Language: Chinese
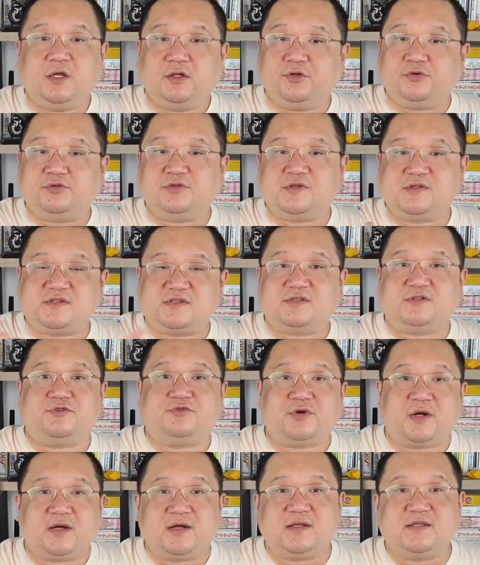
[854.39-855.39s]
都是死
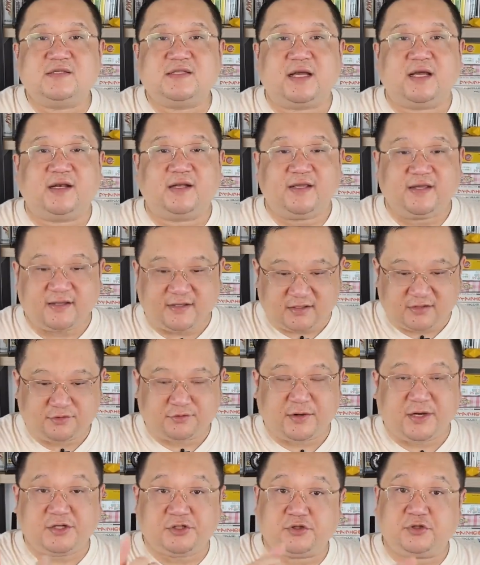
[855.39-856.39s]
状很惨烈，
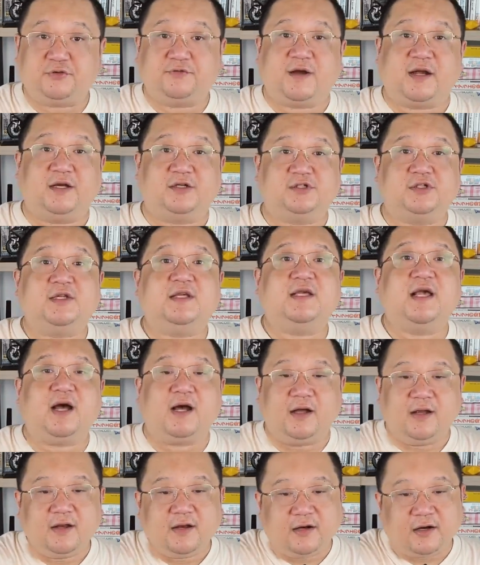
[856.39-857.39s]
作案手法是一
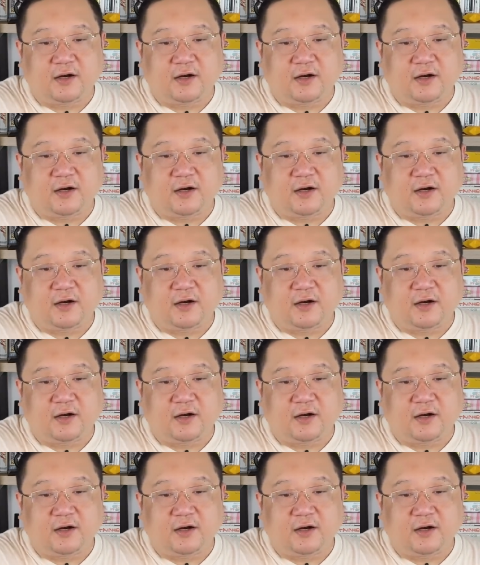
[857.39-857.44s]
样，